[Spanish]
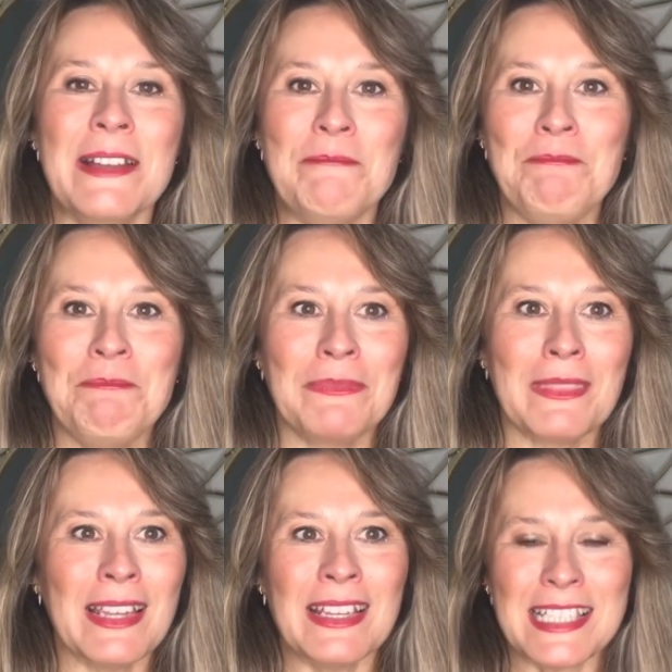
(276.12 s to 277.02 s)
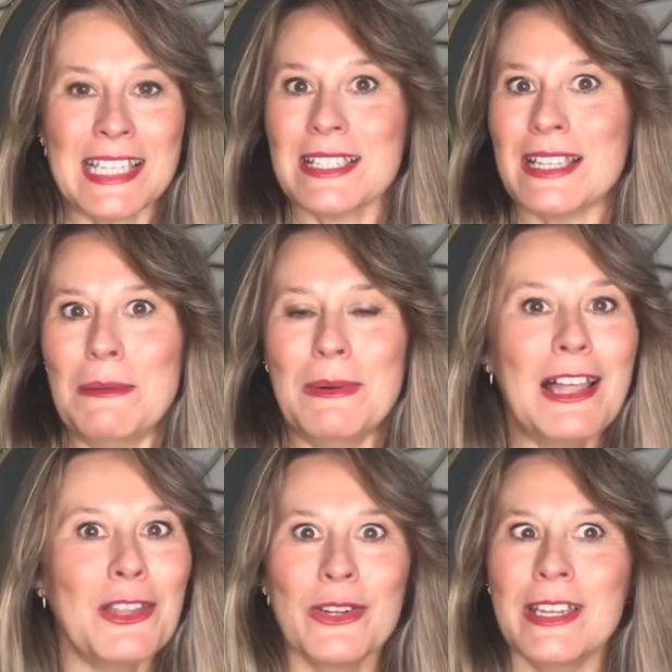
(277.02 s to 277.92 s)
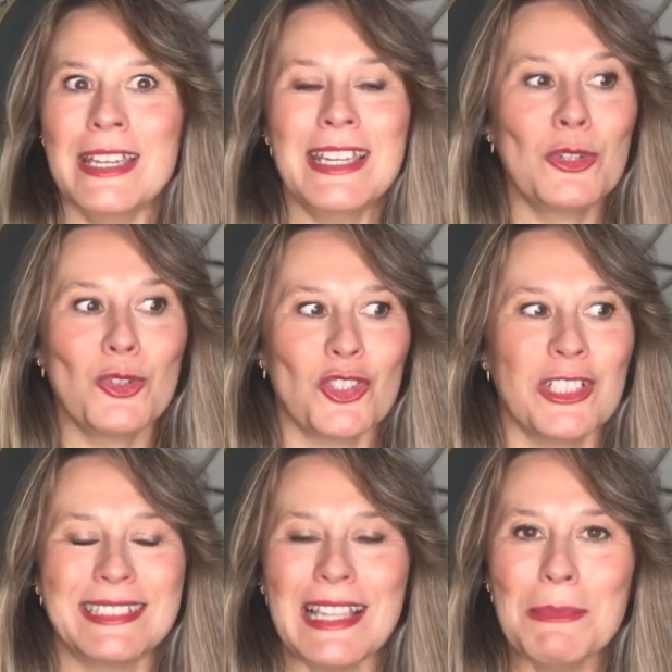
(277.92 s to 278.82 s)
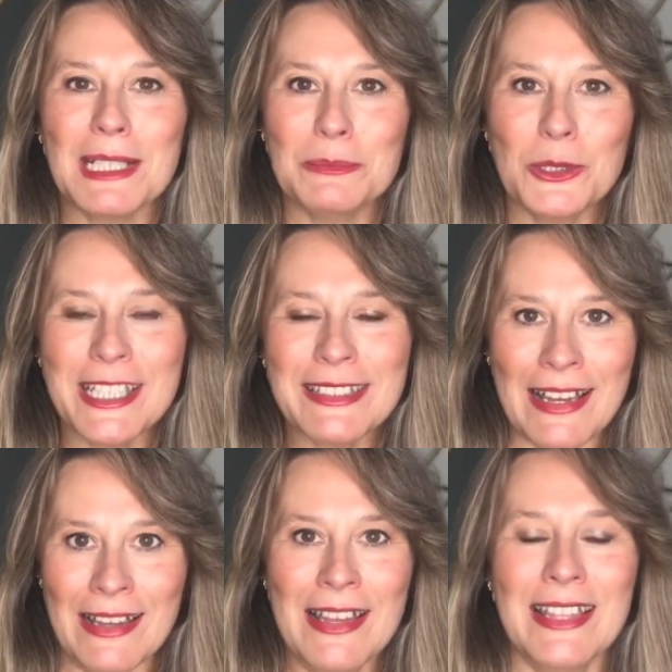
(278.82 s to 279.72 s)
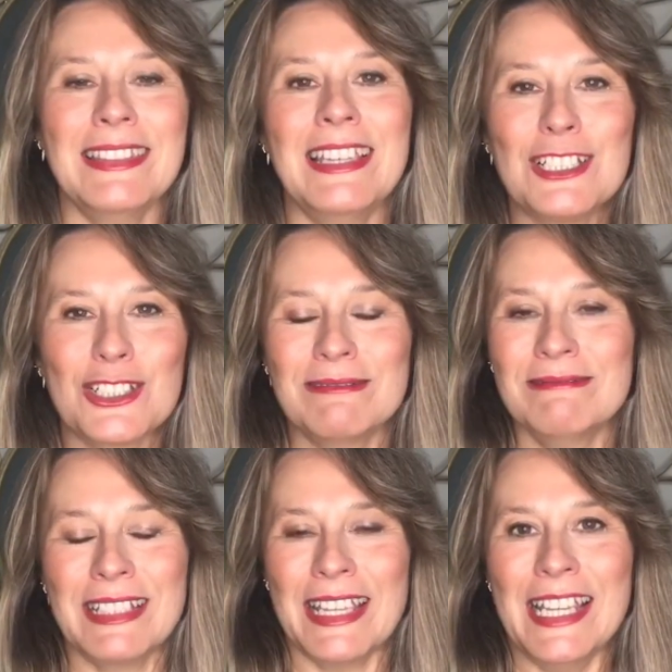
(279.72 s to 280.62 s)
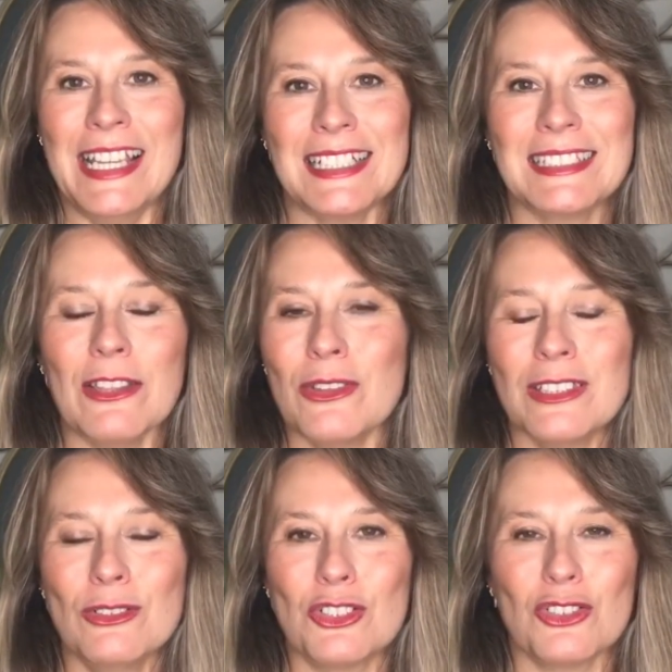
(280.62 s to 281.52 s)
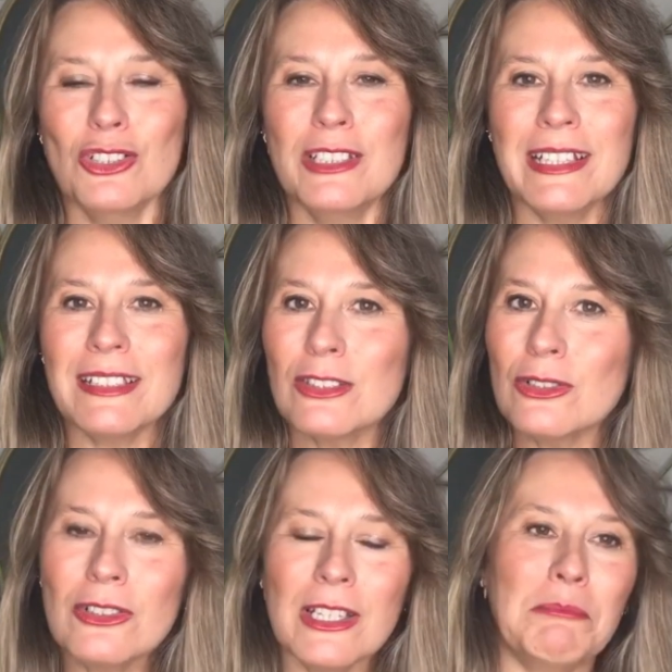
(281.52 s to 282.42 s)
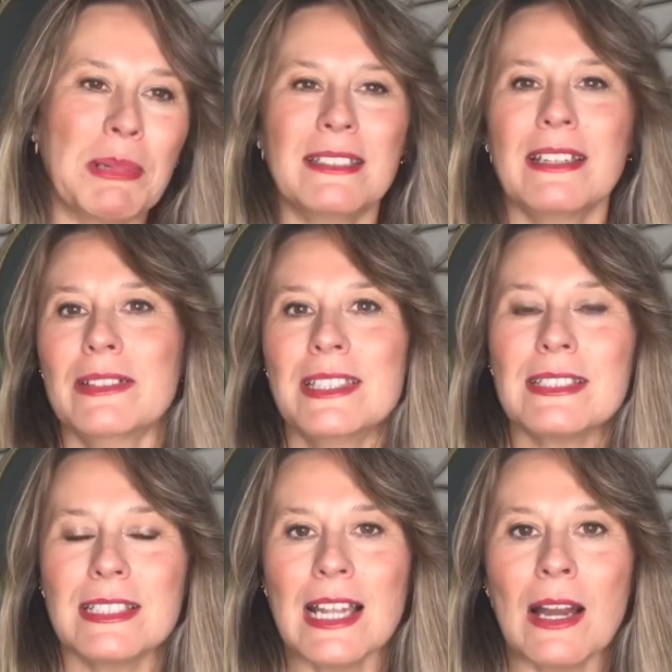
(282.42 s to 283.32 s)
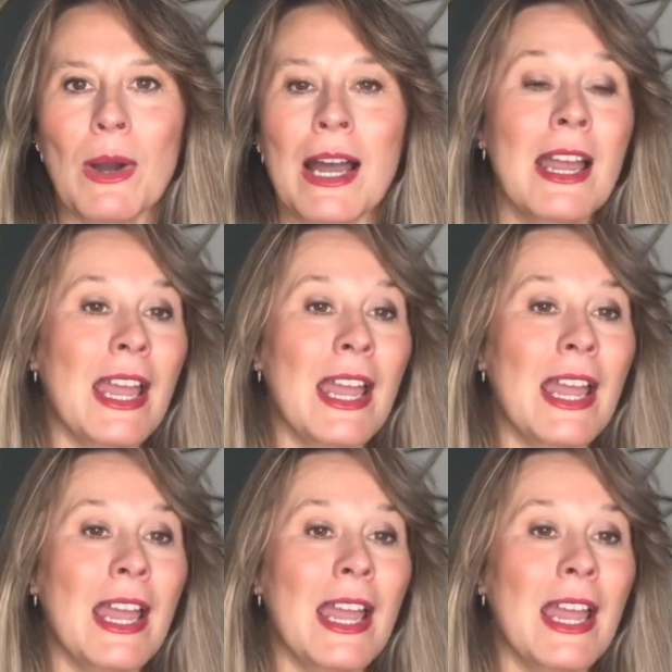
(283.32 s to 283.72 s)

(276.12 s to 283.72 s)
mm, se ha salvado e incluso está más bonita mm, y le ha estado dando el sol directo y prácticamente sin agua.